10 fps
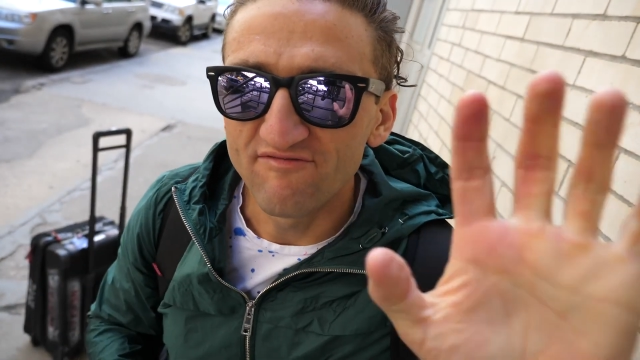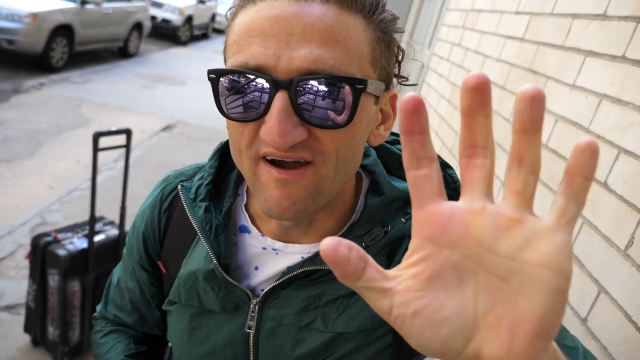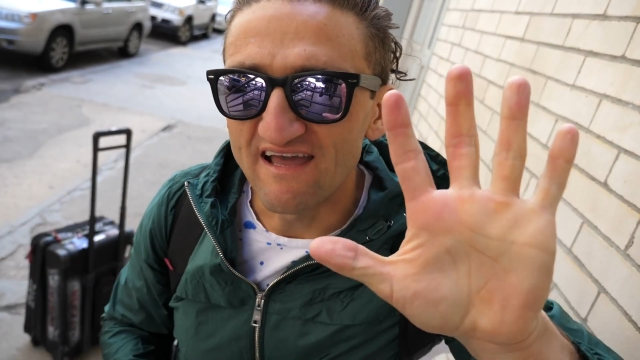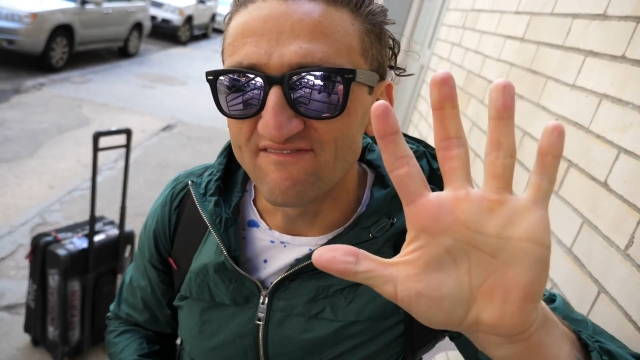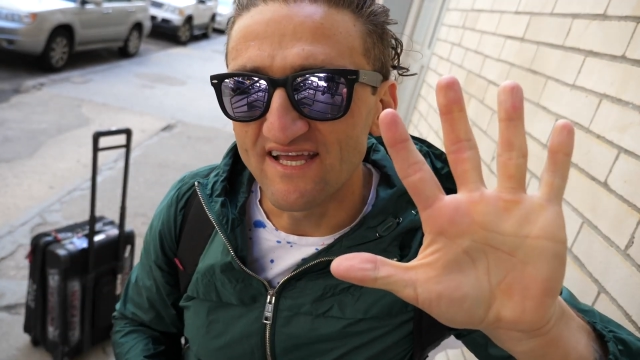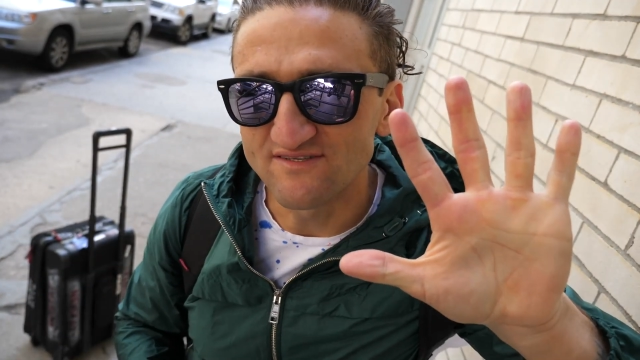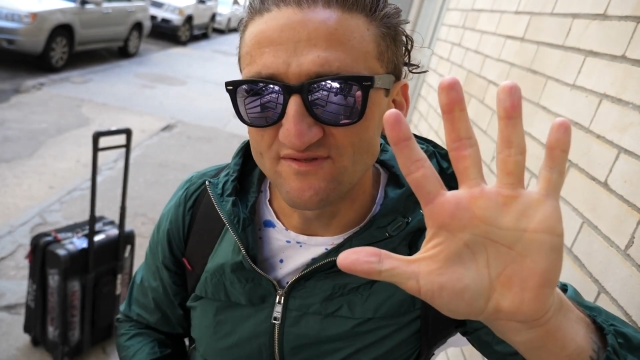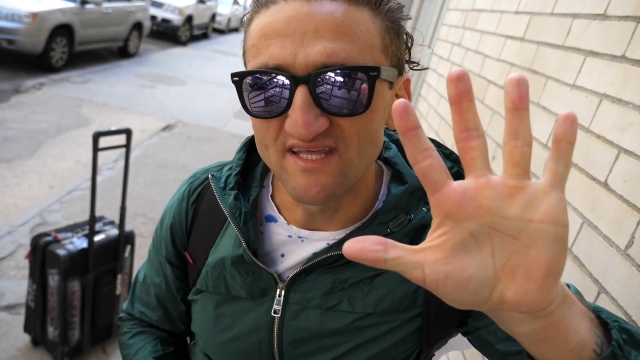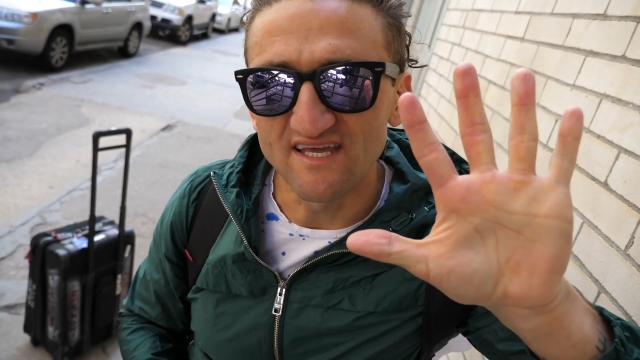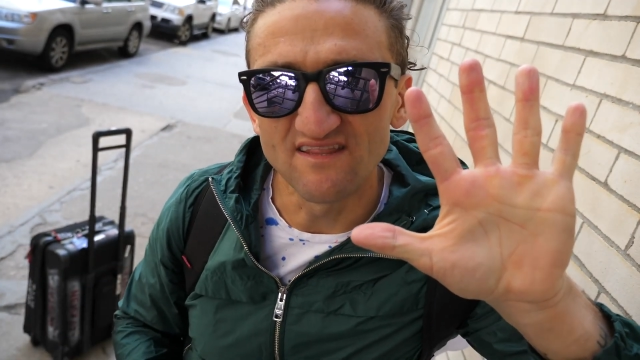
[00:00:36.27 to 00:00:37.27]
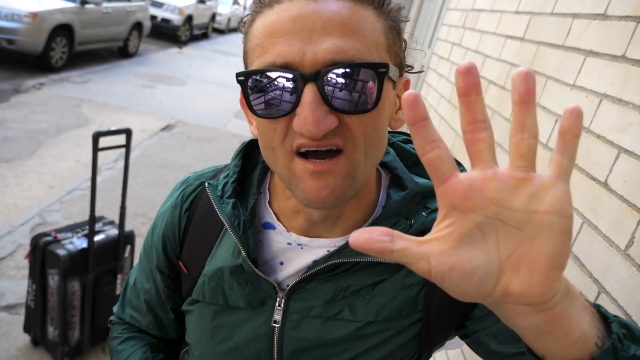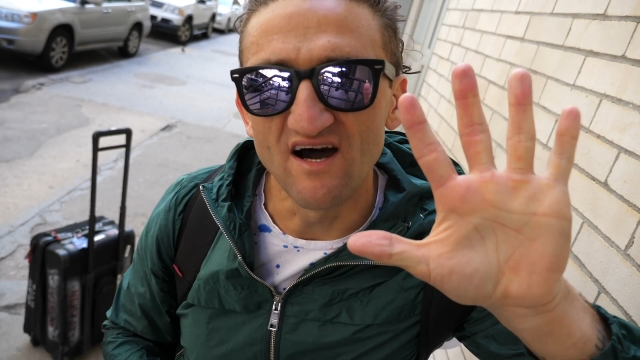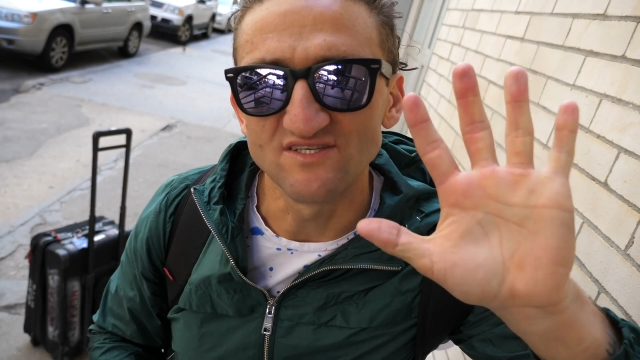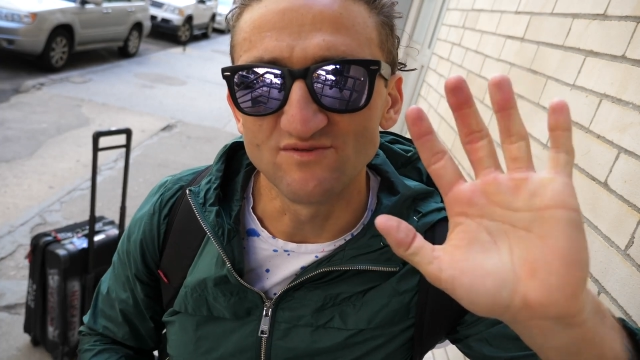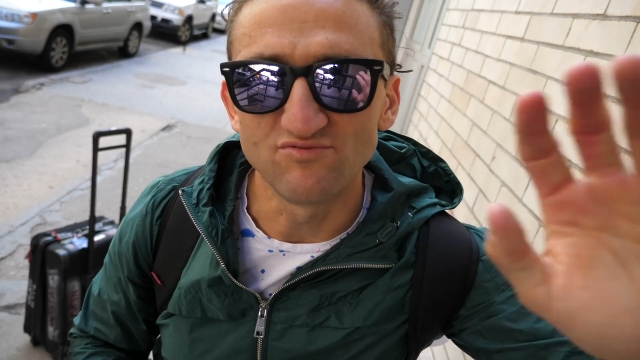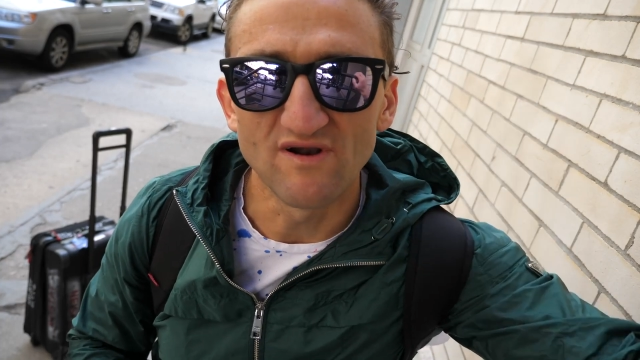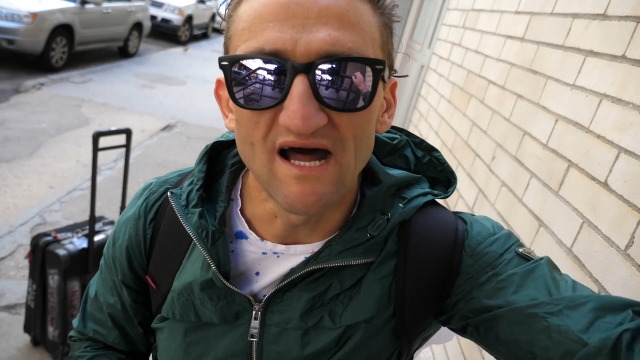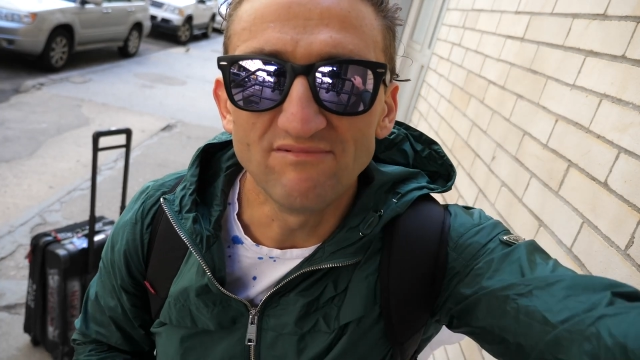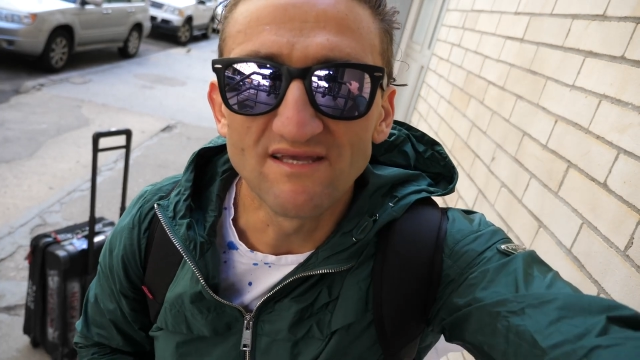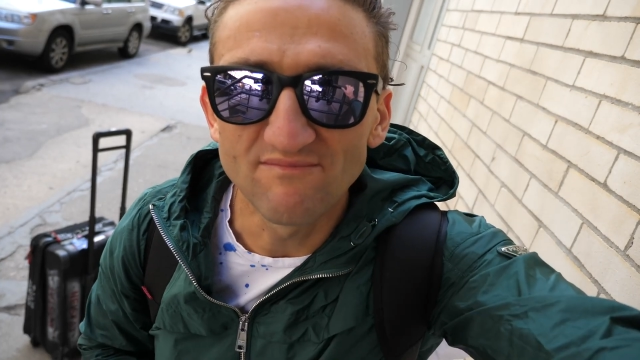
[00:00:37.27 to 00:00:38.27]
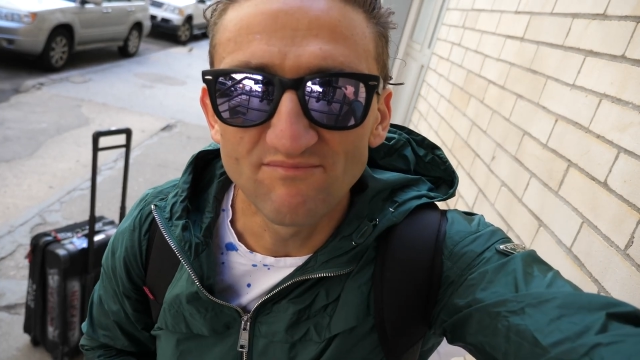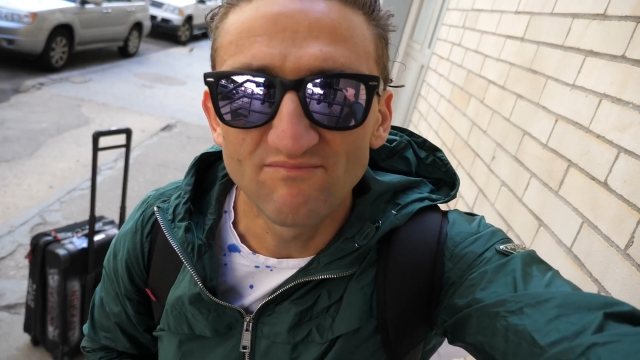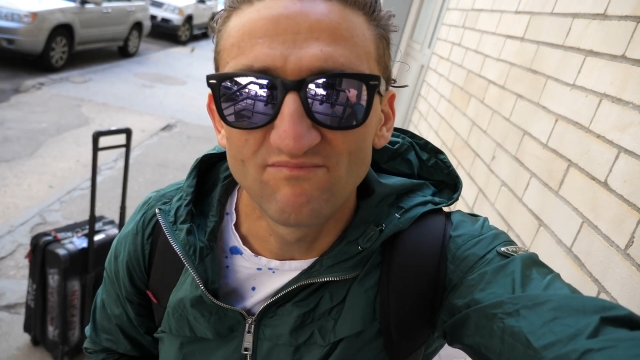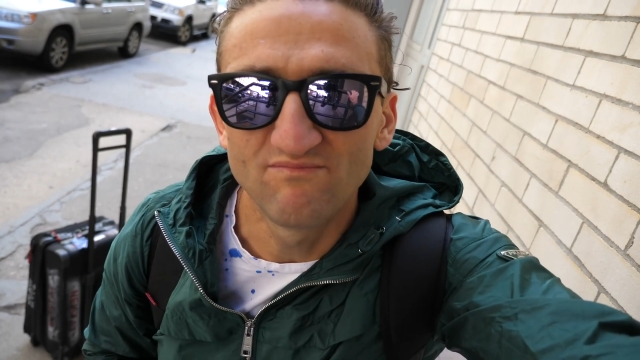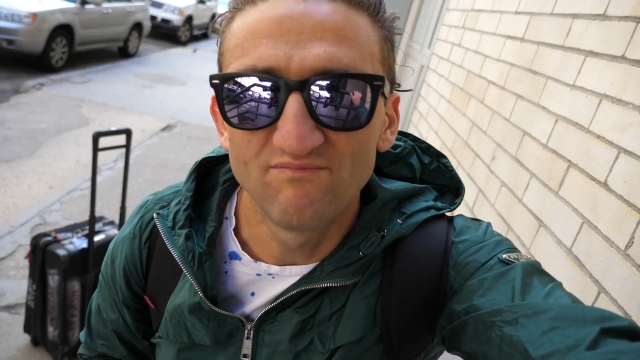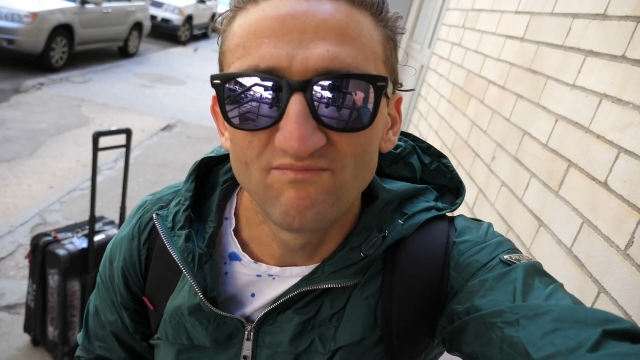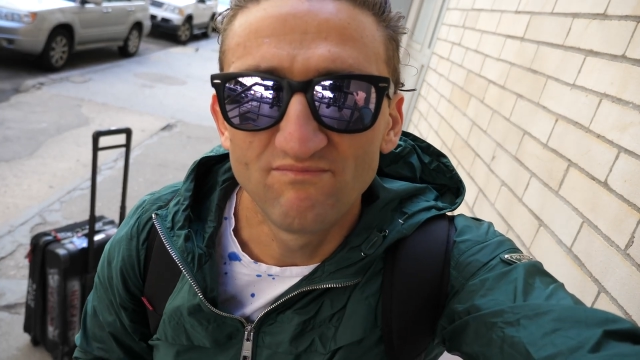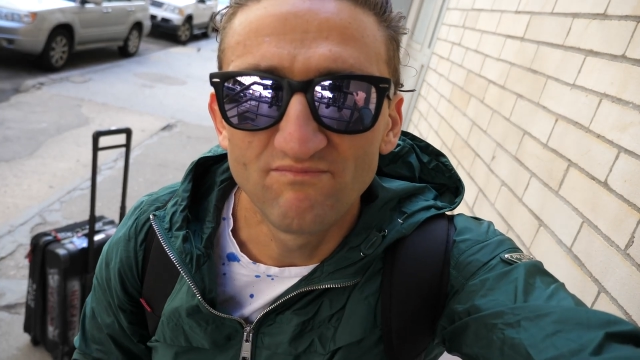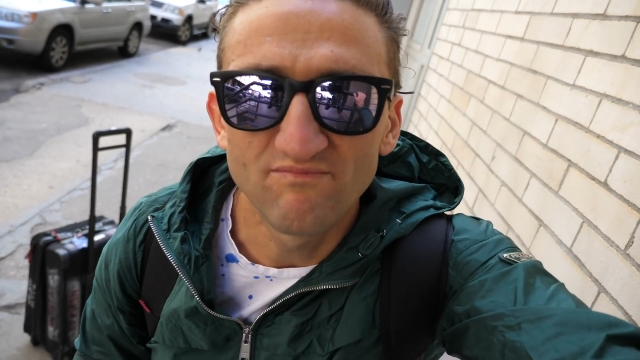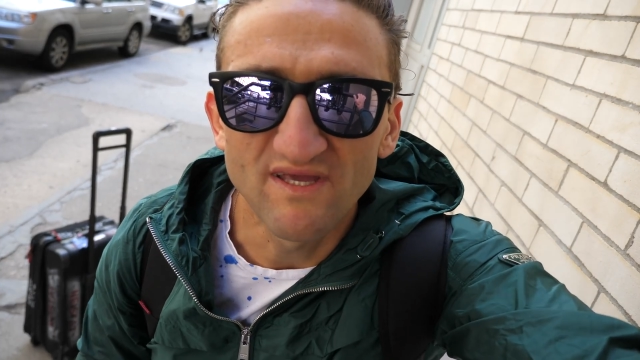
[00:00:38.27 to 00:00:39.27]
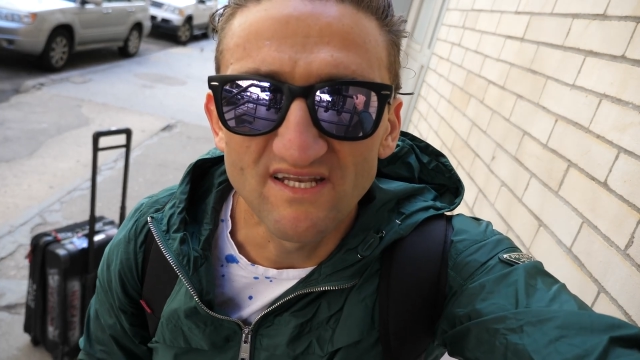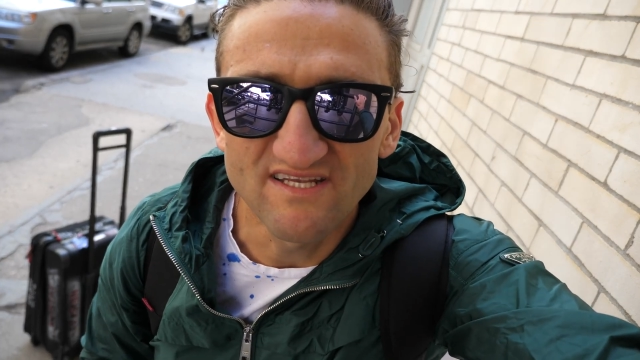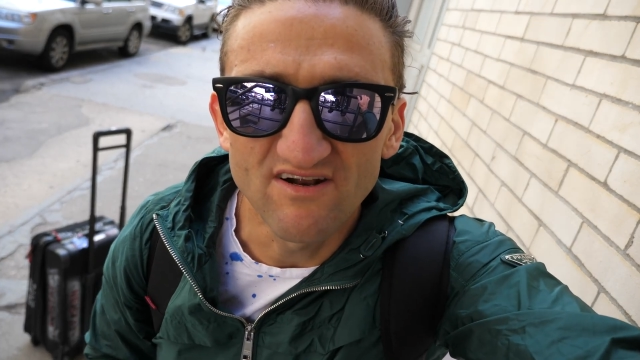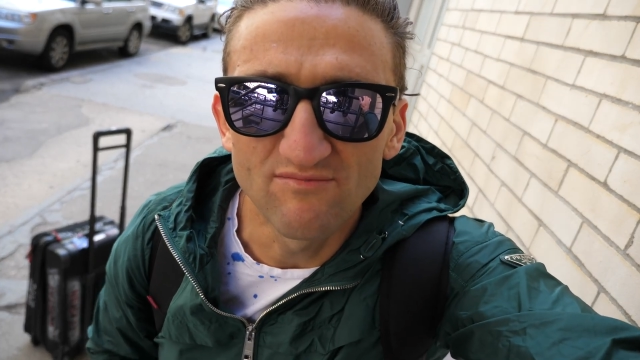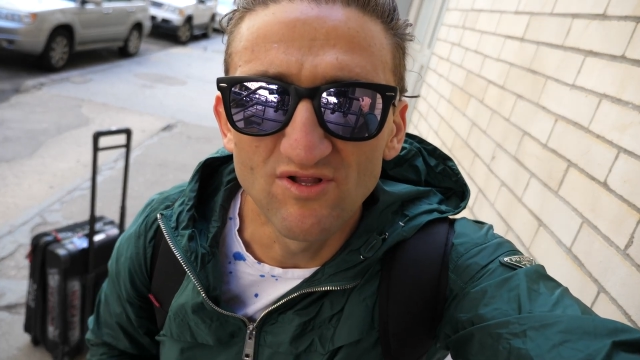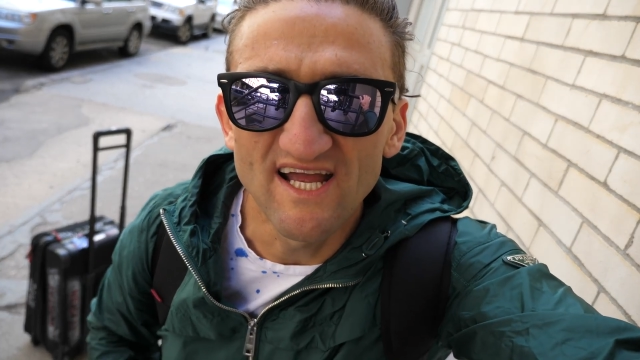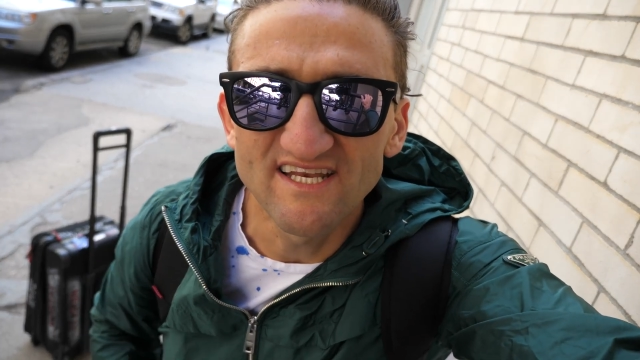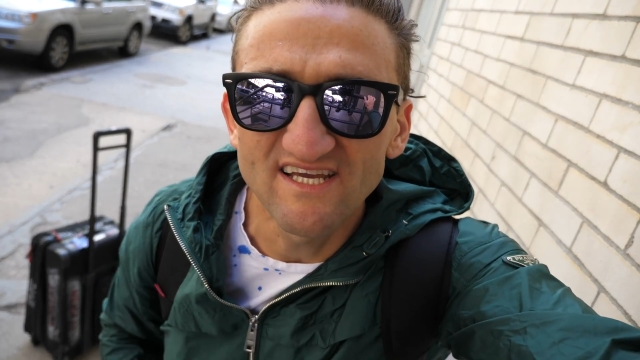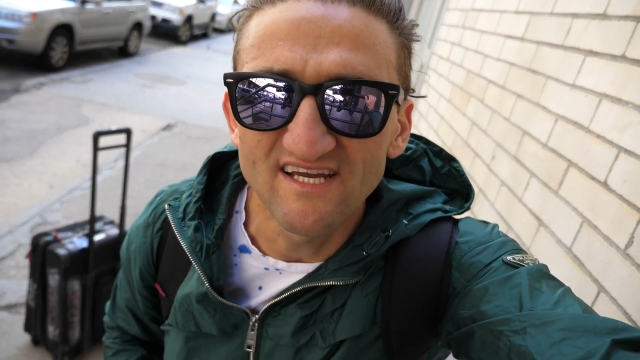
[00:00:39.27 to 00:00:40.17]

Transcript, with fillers: провести пять дней с родителями жены — это плохая